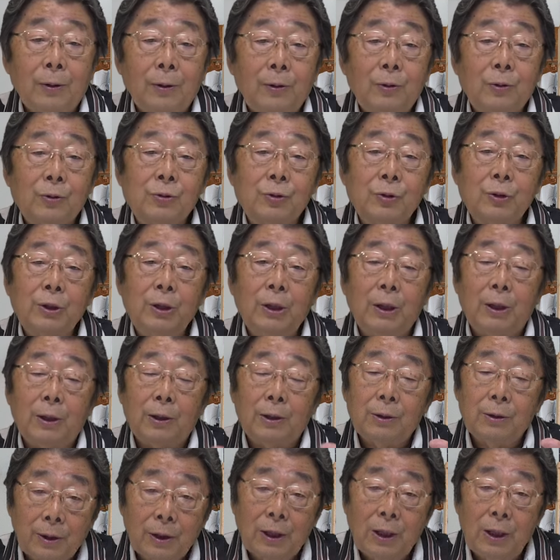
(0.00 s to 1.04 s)
要する
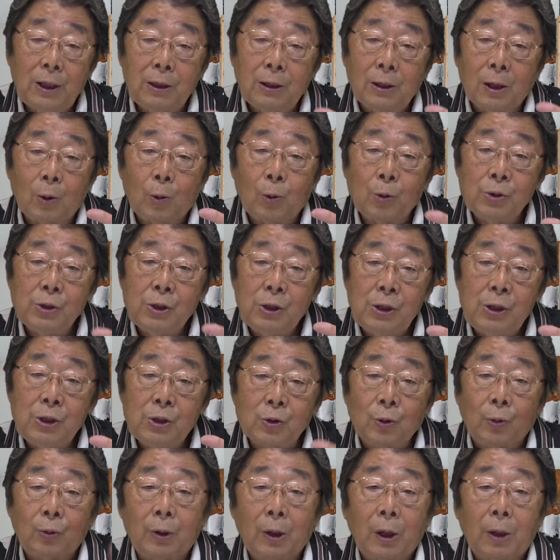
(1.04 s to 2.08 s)
に、議員が5人以
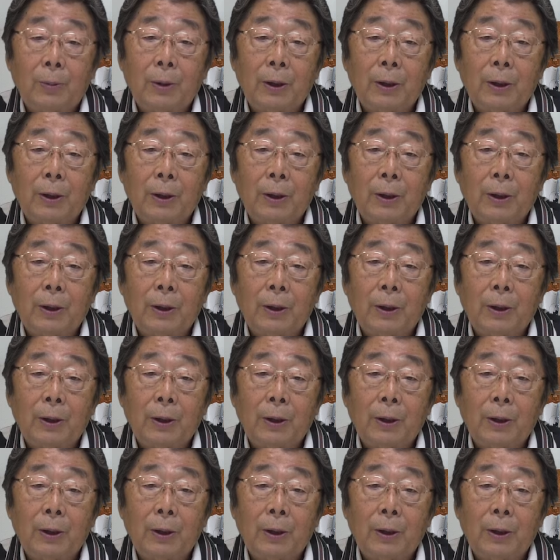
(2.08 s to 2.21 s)
上にな